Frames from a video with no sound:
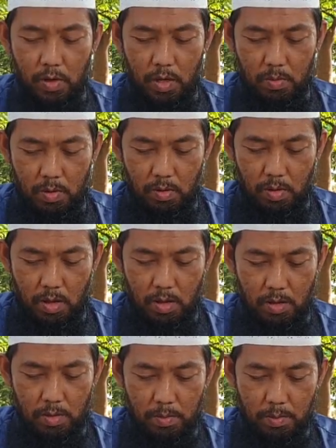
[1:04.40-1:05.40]
رحمه الله
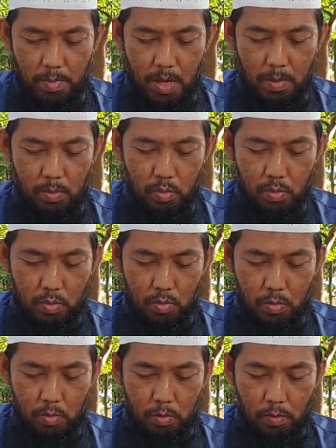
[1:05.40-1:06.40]
باب
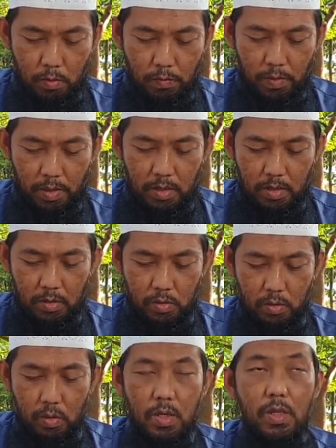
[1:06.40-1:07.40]
فضل
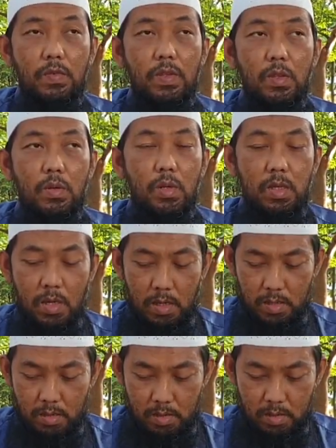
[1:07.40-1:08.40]
الزهد في
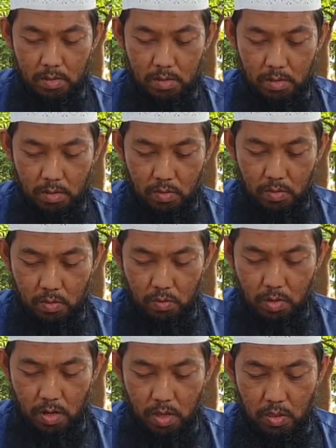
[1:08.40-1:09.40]
الدنيا
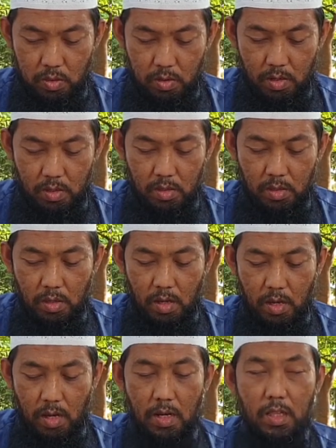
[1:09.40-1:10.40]
والحث
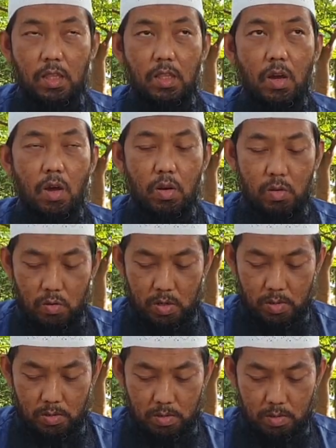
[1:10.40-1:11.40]
على
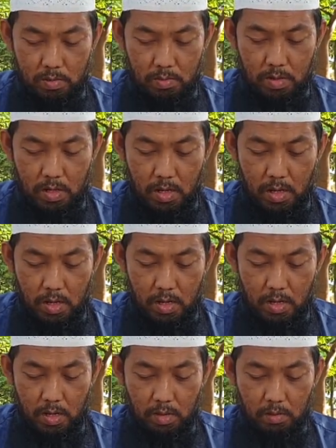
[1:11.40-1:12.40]
التقلل
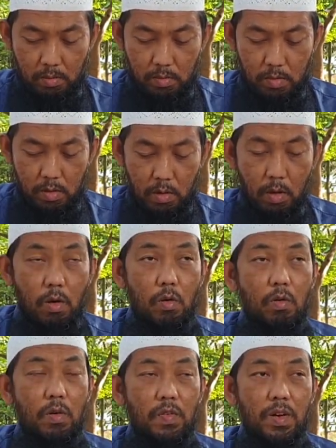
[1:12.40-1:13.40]
منها
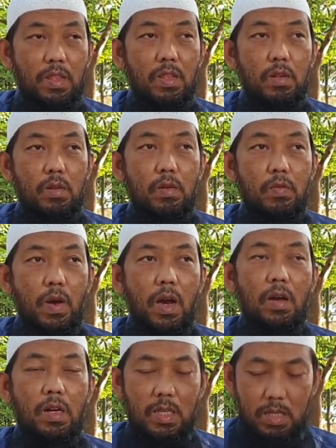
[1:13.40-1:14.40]
وفضل
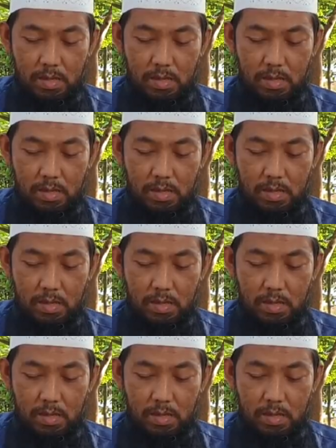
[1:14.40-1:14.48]
الفقر